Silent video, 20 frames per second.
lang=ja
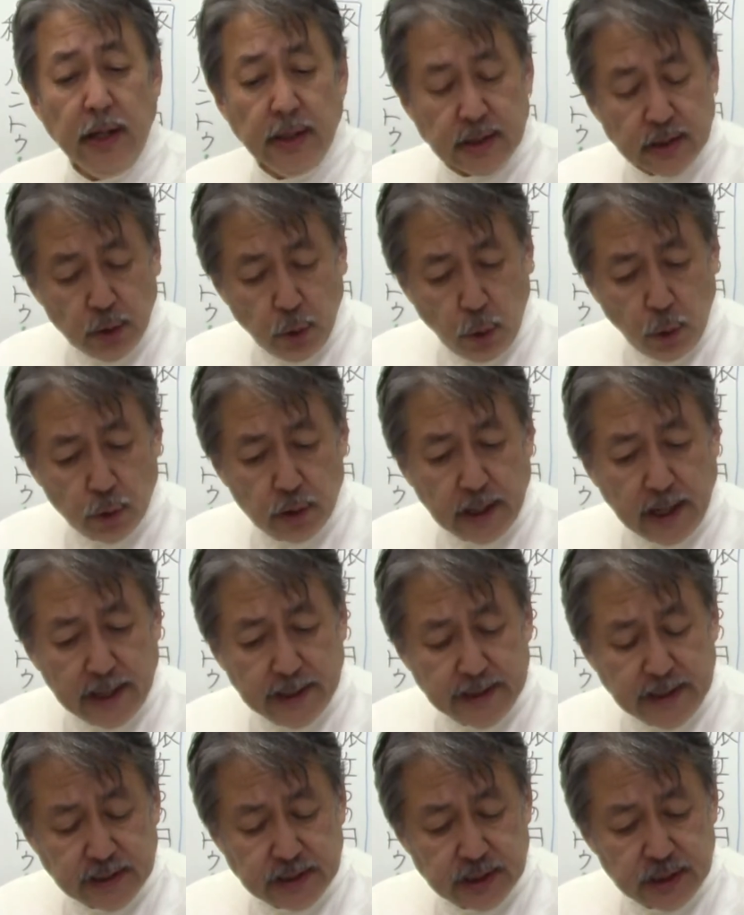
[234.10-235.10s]
そう
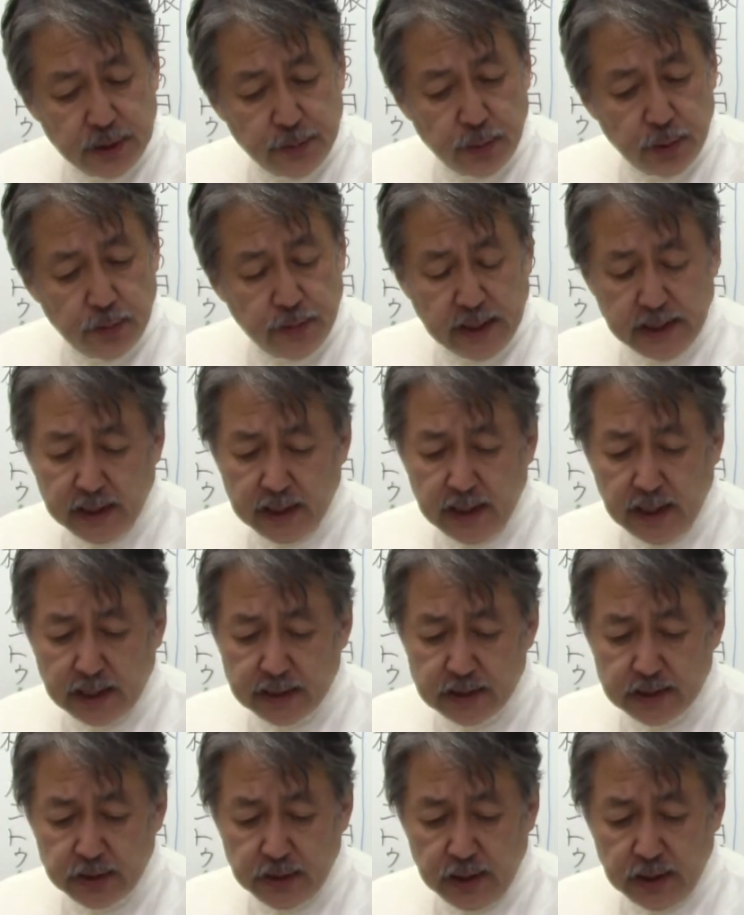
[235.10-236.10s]
悲しむべき
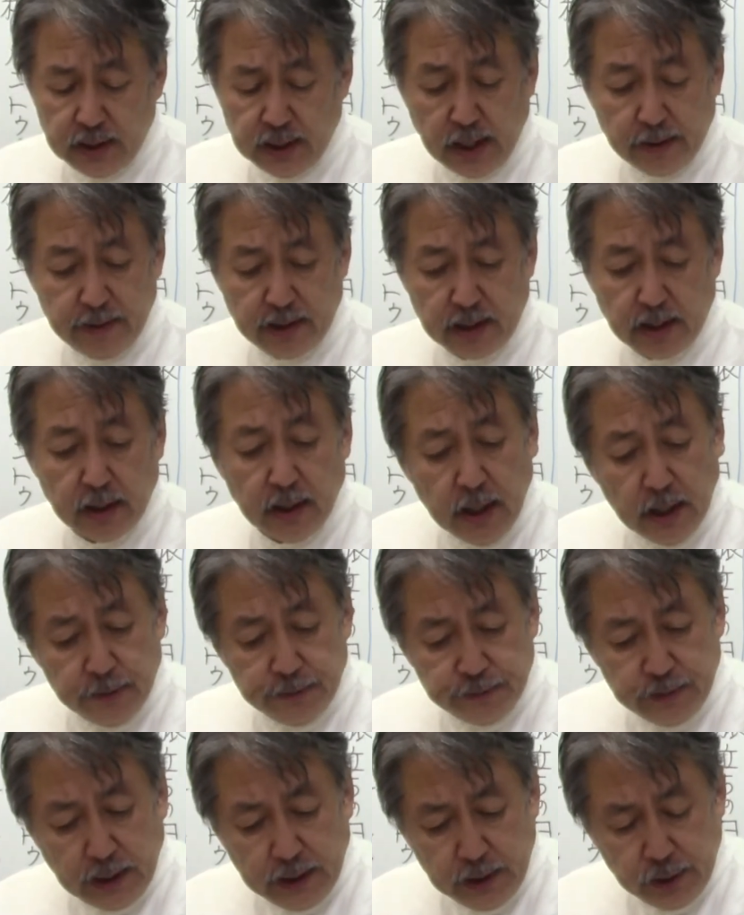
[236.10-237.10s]
熱い壁が
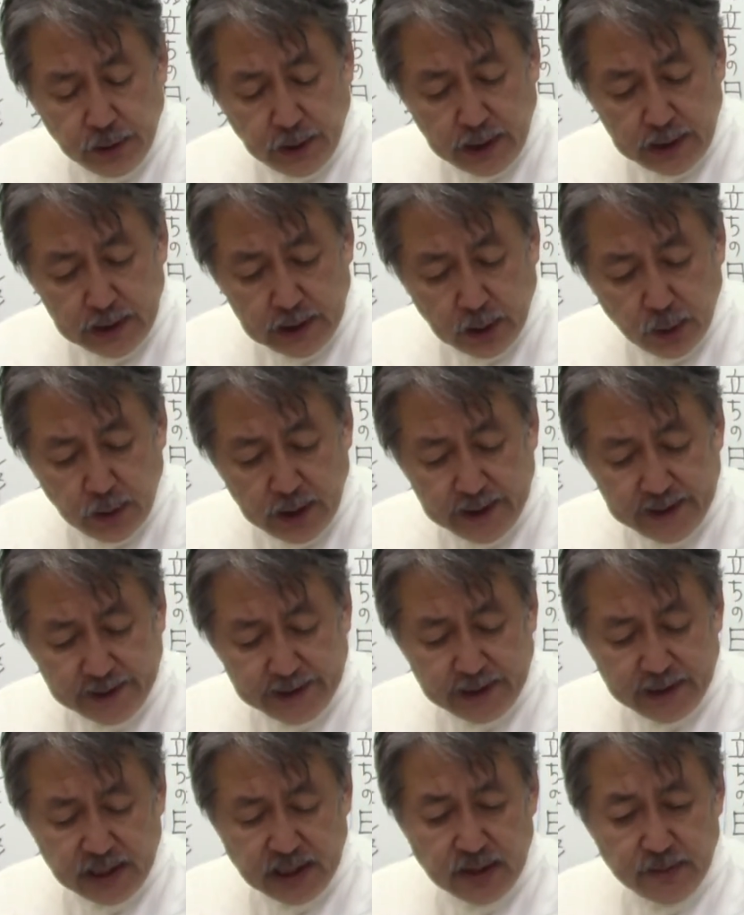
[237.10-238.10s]
二人の間を隔
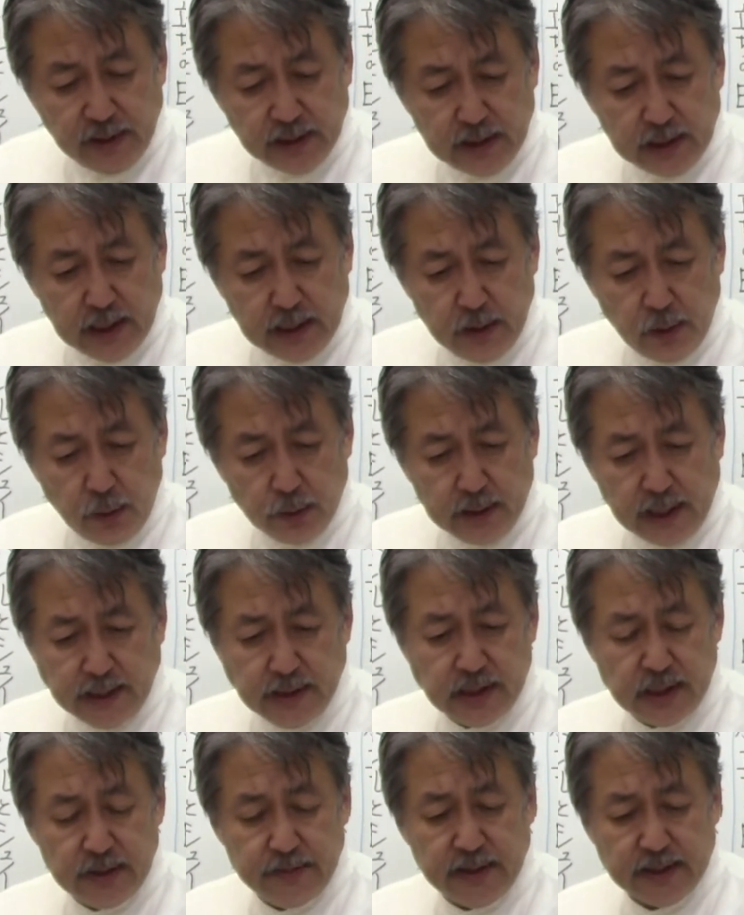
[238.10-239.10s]
ててしまったのを
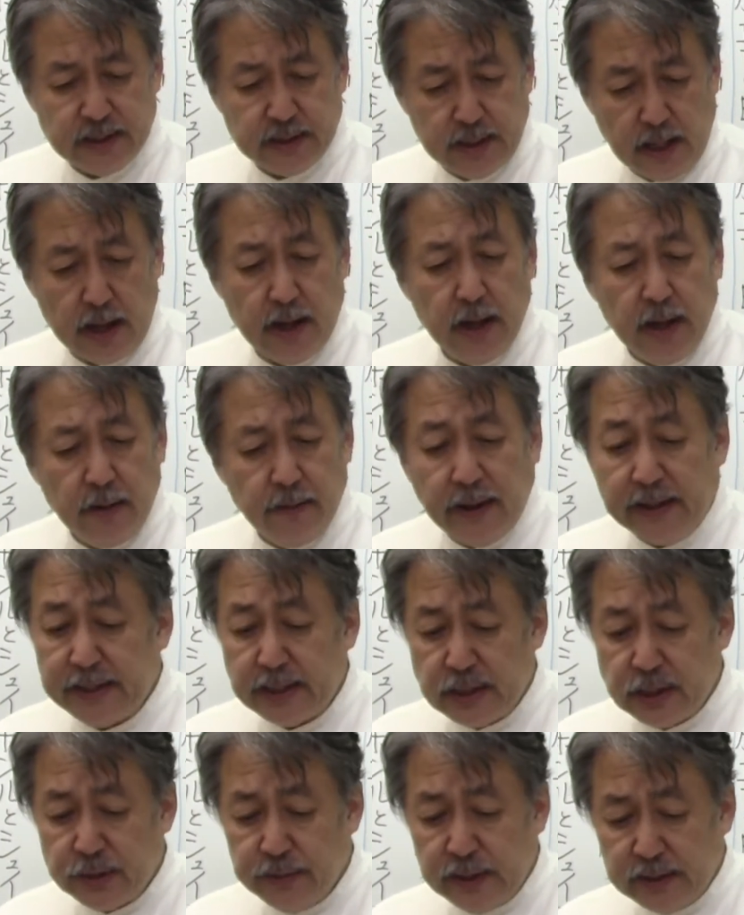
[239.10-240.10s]
感じました。
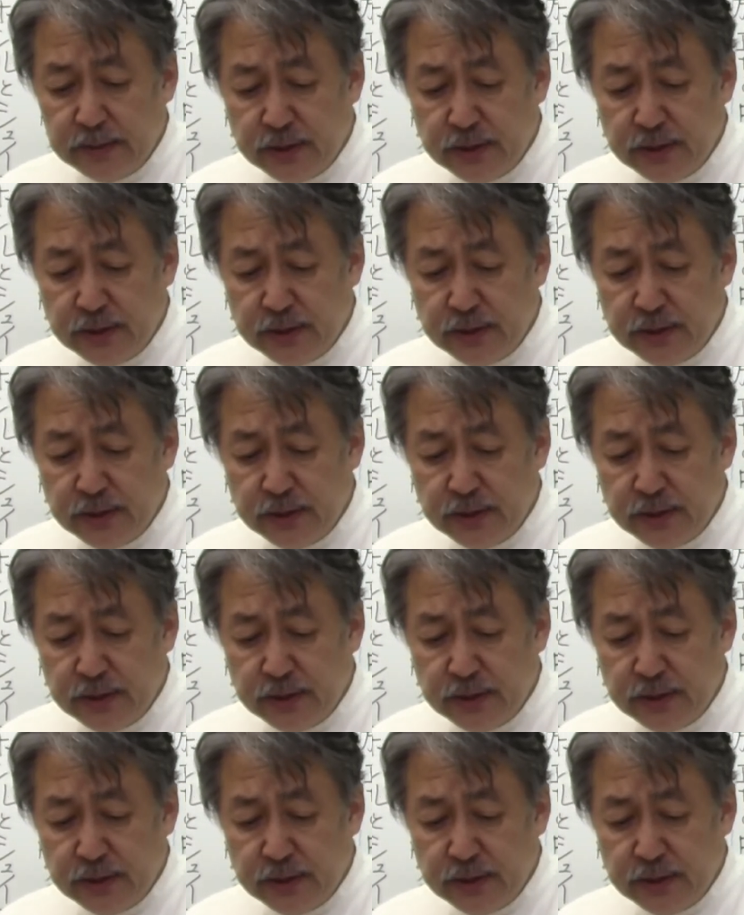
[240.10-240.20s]
私は